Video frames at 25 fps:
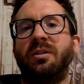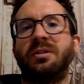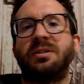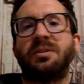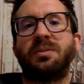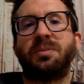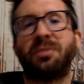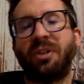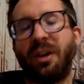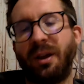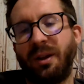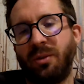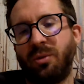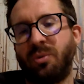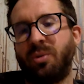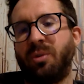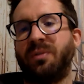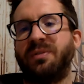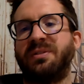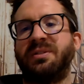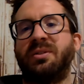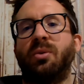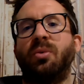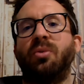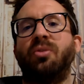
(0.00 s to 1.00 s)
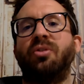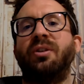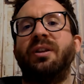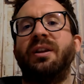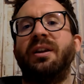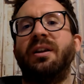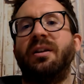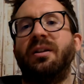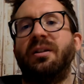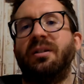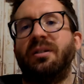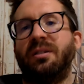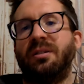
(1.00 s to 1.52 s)
e, sprzętów, z, różnej,
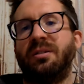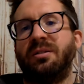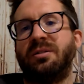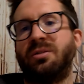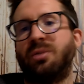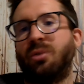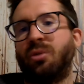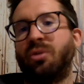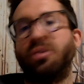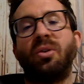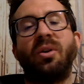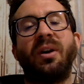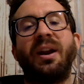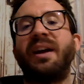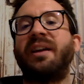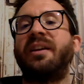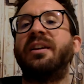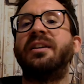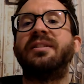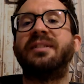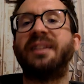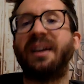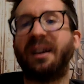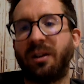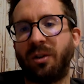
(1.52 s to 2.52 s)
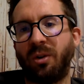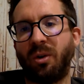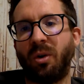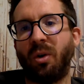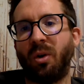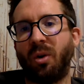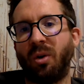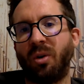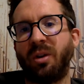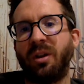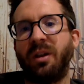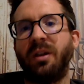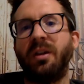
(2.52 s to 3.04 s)
e, z różnorakiej
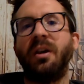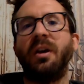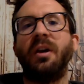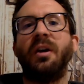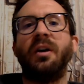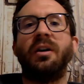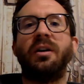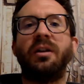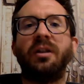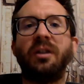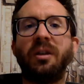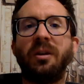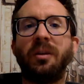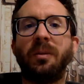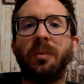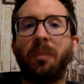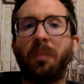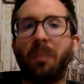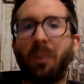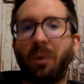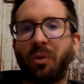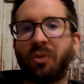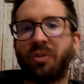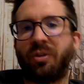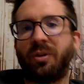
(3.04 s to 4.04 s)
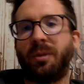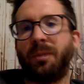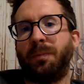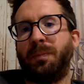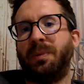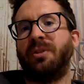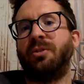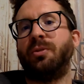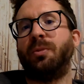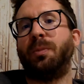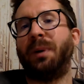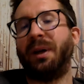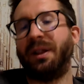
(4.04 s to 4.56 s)
technologii i może
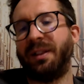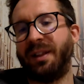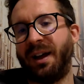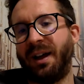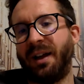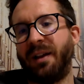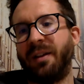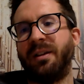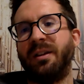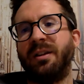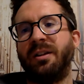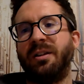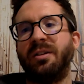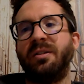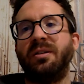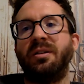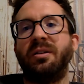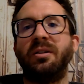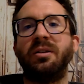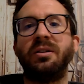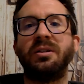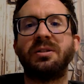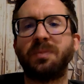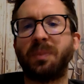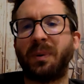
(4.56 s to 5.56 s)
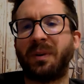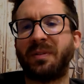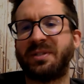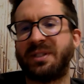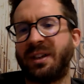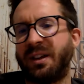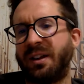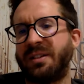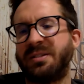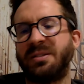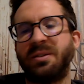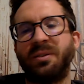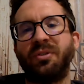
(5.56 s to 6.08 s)
być badany i, i, i
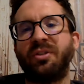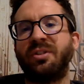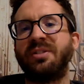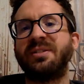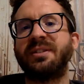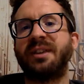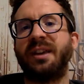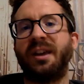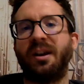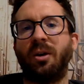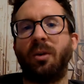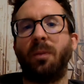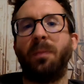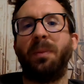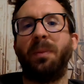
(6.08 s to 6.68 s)
sprawdzane są wszystkie jego